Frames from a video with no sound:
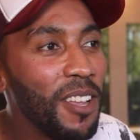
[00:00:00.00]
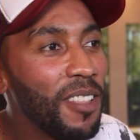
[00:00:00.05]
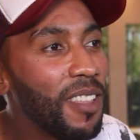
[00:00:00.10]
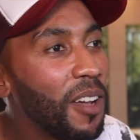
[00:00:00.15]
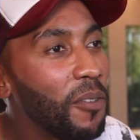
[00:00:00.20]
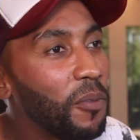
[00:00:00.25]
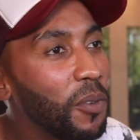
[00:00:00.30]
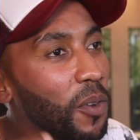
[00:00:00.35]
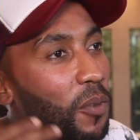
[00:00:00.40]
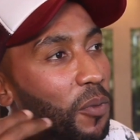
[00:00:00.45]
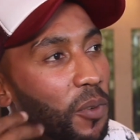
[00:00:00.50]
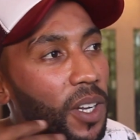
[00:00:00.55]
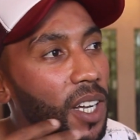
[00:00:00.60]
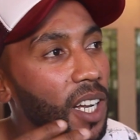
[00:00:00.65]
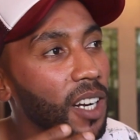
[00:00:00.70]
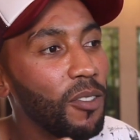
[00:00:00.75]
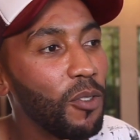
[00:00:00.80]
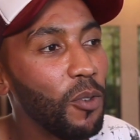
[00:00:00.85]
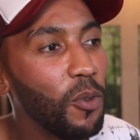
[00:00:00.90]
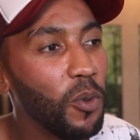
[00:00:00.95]
صافي
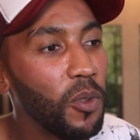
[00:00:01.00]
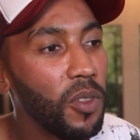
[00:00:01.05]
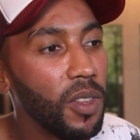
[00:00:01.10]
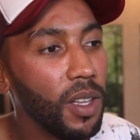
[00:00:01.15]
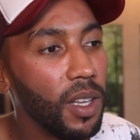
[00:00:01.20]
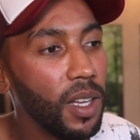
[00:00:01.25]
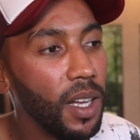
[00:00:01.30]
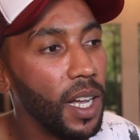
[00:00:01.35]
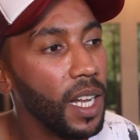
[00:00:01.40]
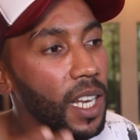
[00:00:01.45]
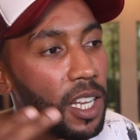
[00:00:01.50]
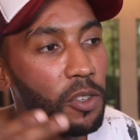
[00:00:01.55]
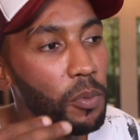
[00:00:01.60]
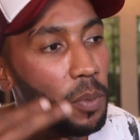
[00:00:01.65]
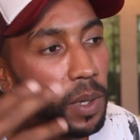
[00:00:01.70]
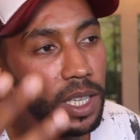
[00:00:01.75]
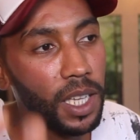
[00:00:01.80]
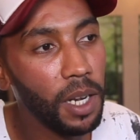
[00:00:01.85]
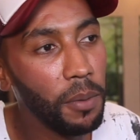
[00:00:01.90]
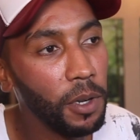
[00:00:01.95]
فكرت قلت علاش
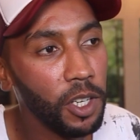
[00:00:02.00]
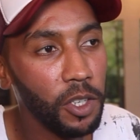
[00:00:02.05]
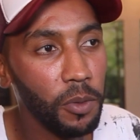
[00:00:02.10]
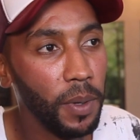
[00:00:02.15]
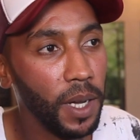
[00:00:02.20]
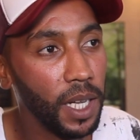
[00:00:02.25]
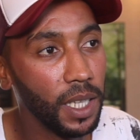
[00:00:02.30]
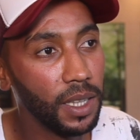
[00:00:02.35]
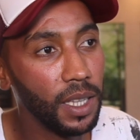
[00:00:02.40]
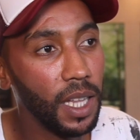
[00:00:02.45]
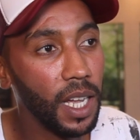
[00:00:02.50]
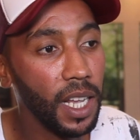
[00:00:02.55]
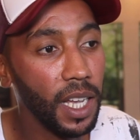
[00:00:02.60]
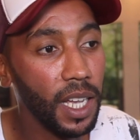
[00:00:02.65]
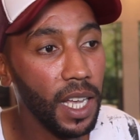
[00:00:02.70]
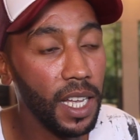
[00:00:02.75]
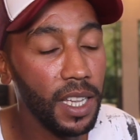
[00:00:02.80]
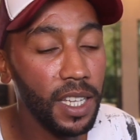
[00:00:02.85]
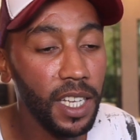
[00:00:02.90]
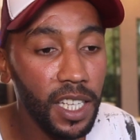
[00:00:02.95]
ما نضربهاش بهذه
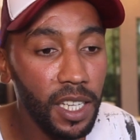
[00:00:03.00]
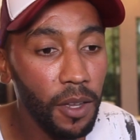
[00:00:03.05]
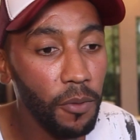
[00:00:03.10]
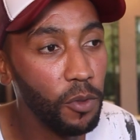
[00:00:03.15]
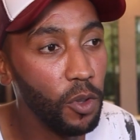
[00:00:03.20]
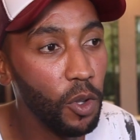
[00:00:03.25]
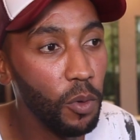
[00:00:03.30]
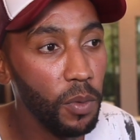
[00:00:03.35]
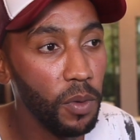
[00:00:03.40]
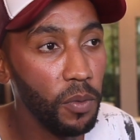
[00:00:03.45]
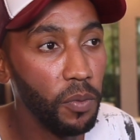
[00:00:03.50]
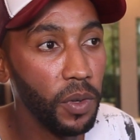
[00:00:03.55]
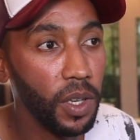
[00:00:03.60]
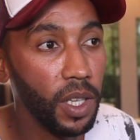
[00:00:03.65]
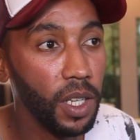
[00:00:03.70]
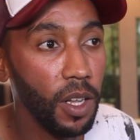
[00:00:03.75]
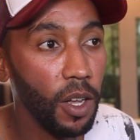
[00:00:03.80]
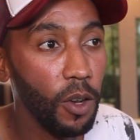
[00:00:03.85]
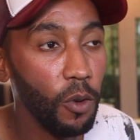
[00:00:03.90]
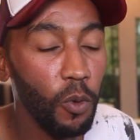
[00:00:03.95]
الطريقه هذه حنا في دومي
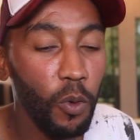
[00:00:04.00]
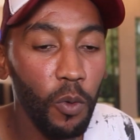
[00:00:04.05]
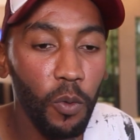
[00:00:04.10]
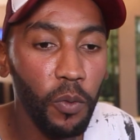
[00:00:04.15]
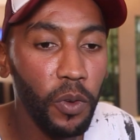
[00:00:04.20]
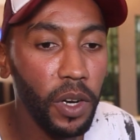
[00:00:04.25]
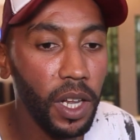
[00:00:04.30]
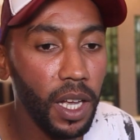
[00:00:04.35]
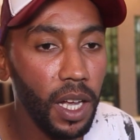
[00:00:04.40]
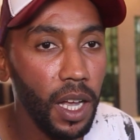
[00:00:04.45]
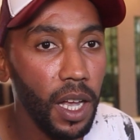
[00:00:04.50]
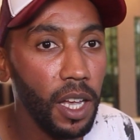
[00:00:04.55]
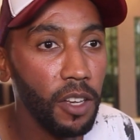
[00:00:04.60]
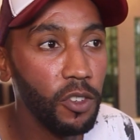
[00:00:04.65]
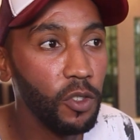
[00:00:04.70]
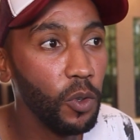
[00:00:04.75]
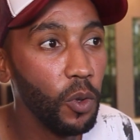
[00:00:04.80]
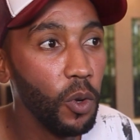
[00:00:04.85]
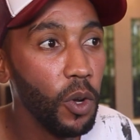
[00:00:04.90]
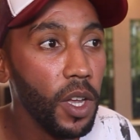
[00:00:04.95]
فينال والفرقه
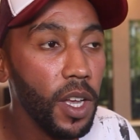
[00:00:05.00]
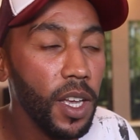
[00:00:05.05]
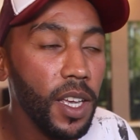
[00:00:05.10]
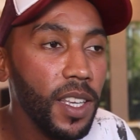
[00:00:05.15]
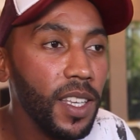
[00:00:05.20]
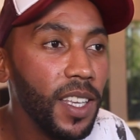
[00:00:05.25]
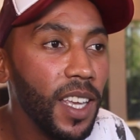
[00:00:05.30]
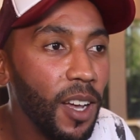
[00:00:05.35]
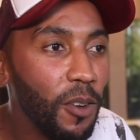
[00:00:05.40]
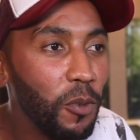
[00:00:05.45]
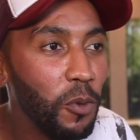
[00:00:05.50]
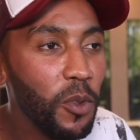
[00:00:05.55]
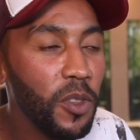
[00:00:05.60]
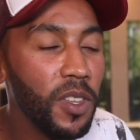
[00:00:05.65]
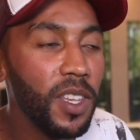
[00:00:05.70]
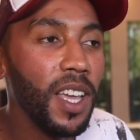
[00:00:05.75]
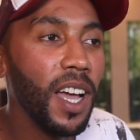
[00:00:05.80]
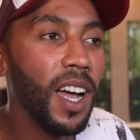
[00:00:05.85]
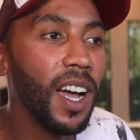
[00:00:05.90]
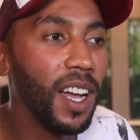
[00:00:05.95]
شنو هي
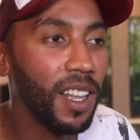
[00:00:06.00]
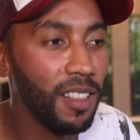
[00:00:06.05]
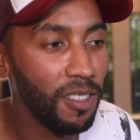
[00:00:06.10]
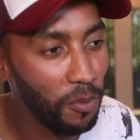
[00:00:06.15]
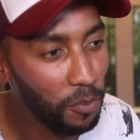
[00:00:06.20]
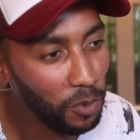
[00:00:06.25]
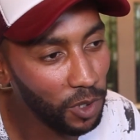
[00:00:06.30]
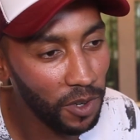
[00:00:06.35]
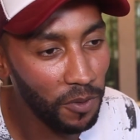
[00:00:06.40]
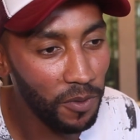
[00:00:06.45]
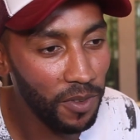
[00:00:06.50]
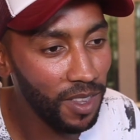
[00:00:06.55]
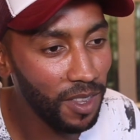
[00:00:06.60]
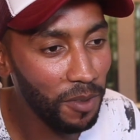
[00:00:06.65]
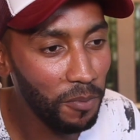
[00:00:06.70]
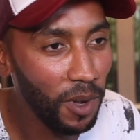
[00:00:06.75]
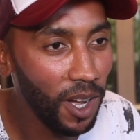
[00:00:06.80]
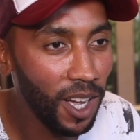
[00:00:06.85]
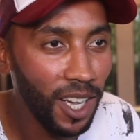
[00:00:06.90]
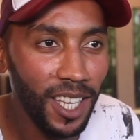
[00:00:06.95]
قلت هي غتمشي في
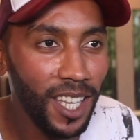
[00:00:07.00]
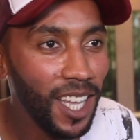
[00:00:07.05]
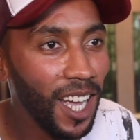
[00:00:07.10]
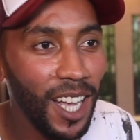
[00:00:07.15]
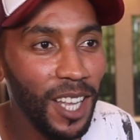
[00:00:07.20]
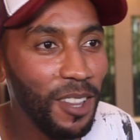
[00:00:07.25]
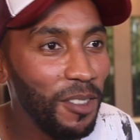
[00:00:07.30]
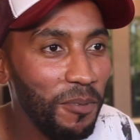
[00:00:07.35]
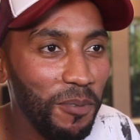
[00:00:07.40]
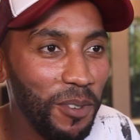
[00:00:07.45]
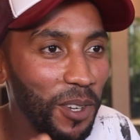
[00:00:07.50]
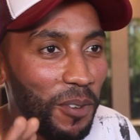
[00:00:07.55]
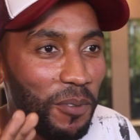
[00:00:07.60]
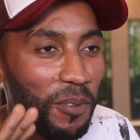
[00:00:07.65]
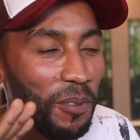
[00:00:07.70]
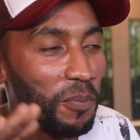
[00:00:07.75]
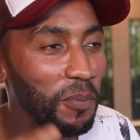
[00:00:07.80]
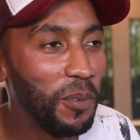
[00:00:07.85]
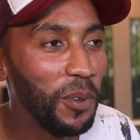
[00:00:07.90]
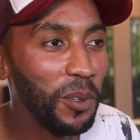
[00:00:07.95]
السماء هي غتمشي
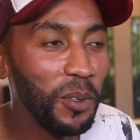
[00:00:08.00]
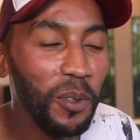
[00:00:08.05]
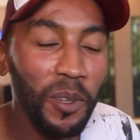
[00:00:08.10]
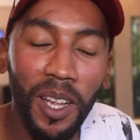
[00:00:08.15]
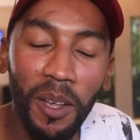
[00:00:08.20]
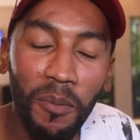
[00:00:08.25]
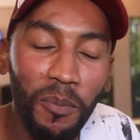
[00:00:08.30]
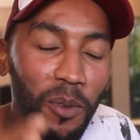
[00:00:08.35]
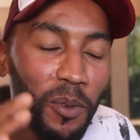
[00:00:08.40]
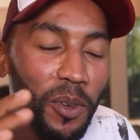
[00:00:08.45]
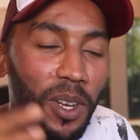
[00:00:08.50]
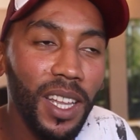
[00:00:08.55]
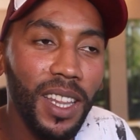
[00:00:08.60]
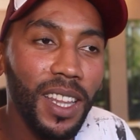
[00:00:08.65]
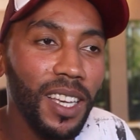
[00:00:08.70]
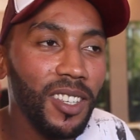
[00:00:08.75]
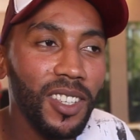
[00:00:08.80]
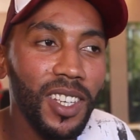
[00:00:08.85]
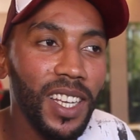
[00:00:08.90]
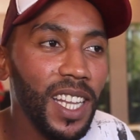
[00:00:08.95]
في البوط الحمد لله
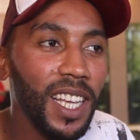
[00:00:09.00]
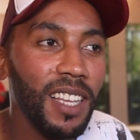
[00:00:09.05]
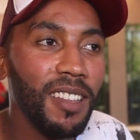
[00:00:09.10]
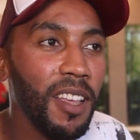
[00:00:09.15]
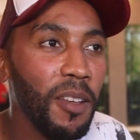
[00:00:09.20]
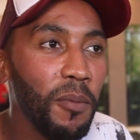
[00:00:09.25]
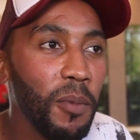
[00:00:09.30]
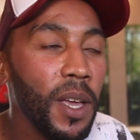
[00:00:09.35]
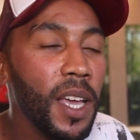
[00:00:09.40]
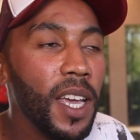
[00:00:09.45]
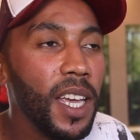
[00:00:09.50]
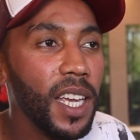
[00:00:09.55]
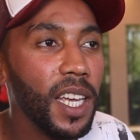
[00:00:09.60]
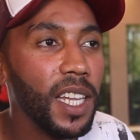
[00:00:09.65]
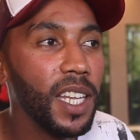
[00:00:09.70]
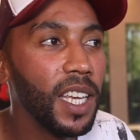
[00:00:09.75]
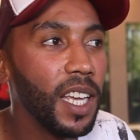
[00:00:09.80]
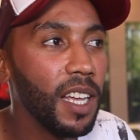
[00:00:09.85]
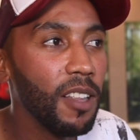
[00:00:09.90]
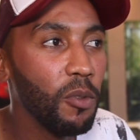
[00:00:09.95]
داك الشيء اللي كتب
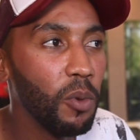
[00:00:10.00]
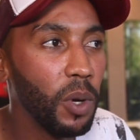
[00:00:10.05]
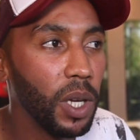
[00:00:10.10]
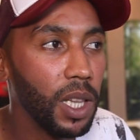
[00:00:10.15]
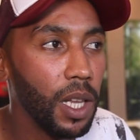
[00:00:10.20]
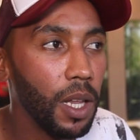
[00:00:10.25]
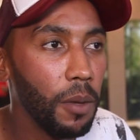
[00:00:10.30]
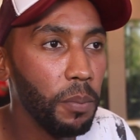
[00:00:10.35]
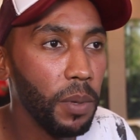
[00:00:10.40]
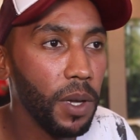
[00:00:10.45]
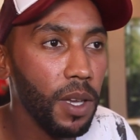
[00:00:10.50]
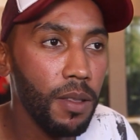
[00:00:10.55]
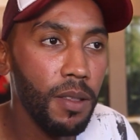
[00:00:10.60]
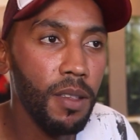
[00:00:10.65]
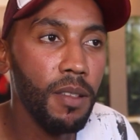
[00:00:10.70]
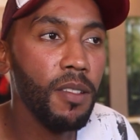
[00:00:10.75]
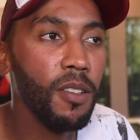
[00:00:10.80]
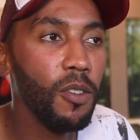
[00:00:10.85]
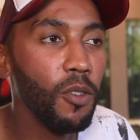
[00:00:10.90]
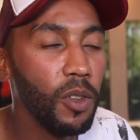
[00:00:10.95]
يعني كانت واحد لا
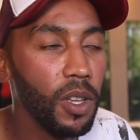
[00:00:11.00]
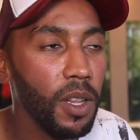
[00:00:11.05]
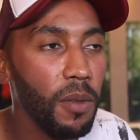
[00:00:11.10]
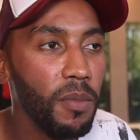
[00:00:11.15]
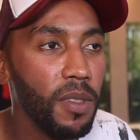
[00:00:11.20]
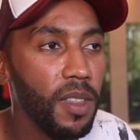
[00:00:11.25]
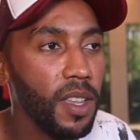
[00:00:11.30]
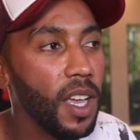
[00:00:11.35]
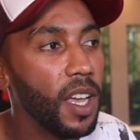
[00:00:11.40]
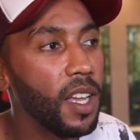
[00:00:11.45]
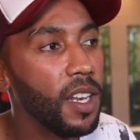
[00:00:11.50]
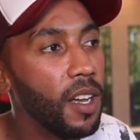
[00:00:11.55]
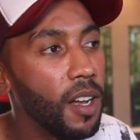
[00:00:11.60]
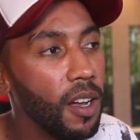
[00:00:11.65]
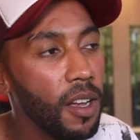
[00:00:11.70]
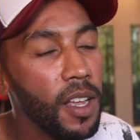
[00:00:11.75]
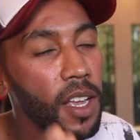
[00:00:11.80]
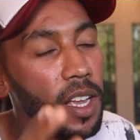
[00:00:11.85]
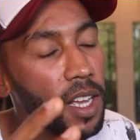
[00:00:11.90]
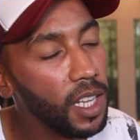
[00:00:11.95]
بريسيزيون اللي
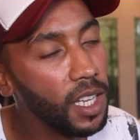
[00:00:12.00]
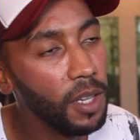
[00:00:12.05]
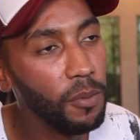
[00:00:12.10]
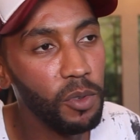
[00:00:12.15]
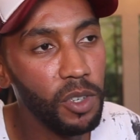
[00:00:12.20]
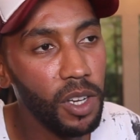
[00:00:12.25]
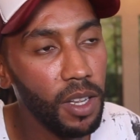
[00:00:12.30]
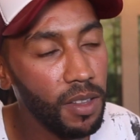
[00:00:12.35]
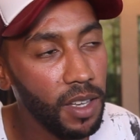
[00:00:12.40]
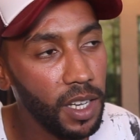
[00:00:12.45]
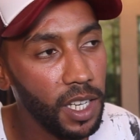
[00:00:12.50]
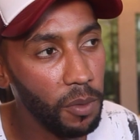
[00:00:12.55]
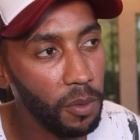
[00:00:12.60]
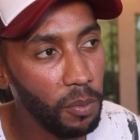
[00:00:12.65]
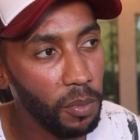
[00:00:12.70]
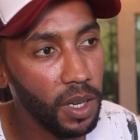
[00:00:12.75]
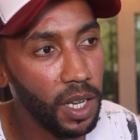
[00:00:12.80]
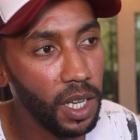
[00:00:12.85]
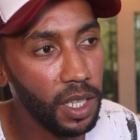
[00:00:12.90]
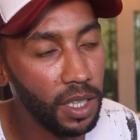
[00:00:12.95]
مزيانه اللي مشات
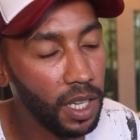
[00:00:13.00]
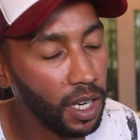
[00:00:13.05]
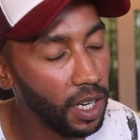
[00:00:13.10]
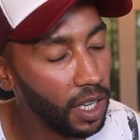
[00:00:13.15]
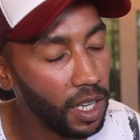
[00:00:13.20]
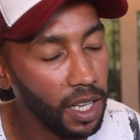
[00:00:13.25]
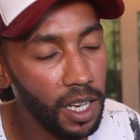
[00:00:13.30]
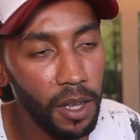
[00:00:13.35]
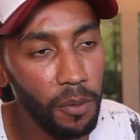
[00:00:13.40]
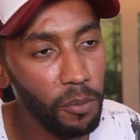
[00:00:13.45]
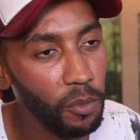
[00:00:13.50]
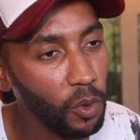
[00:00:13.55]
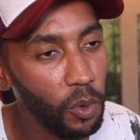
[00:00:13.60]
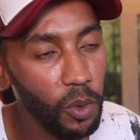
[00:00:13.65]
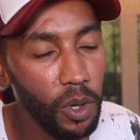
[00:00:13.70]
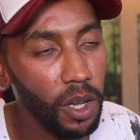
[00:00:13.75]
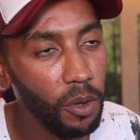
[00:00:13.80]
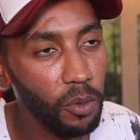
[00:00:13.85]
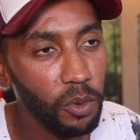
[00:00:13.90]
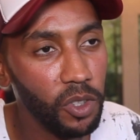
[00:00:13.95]
مكادريه الحمد
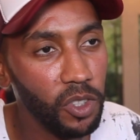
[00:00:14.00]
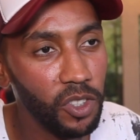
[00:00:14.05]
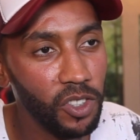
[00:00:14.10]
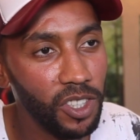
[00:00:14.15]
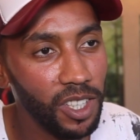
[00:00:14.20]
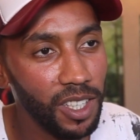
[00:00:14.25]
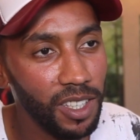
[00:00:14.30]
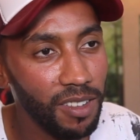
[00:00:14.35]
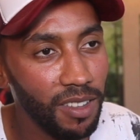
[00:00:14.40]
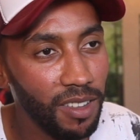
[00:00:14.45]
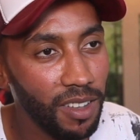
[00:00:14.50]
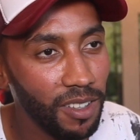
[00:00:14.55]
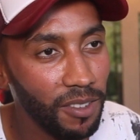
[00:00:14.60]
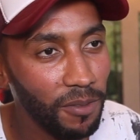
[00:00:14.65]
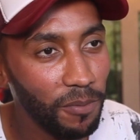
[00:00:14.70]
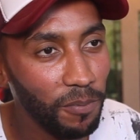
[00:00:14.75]
لله وتسجلت